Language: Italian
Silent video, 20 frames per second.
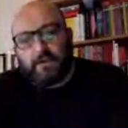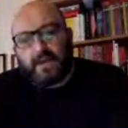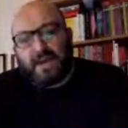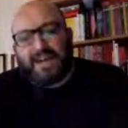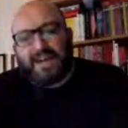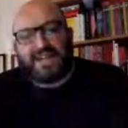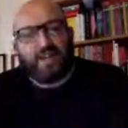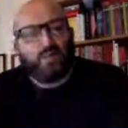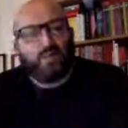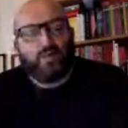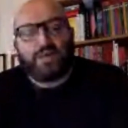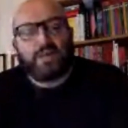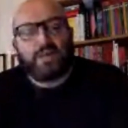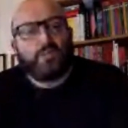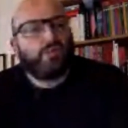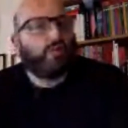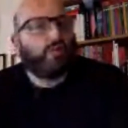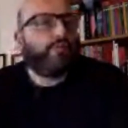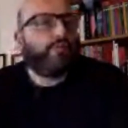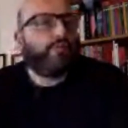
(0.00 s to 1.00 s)
anche in qualche
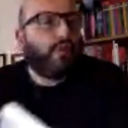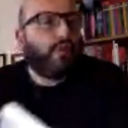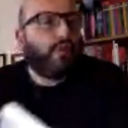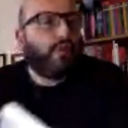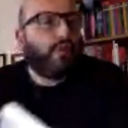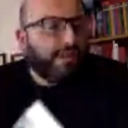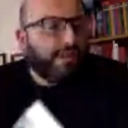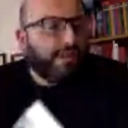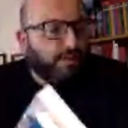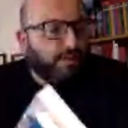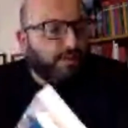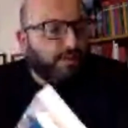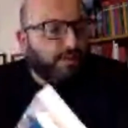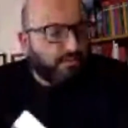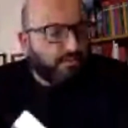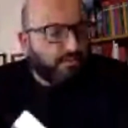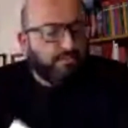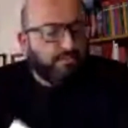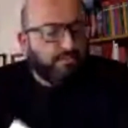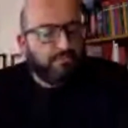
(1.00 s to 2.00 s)
modo
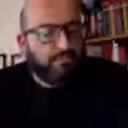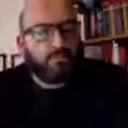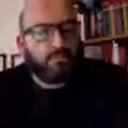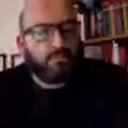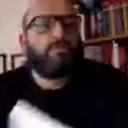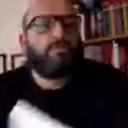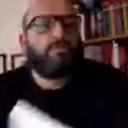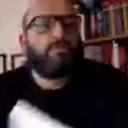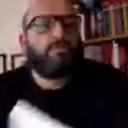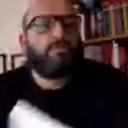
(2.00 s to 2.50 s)
violento, soprattutto